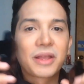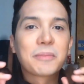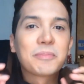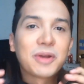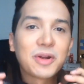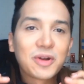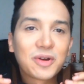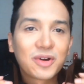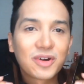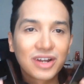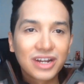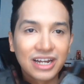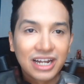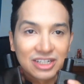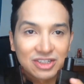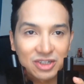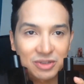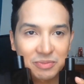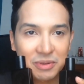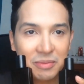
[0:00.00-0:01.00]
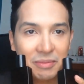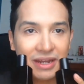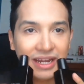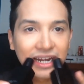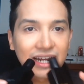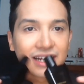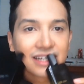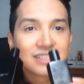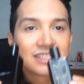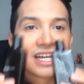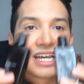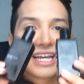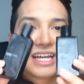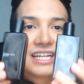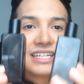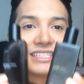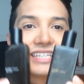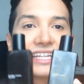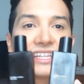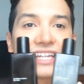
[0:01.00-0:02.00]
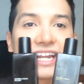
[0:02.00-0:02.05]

pero las dos primeras se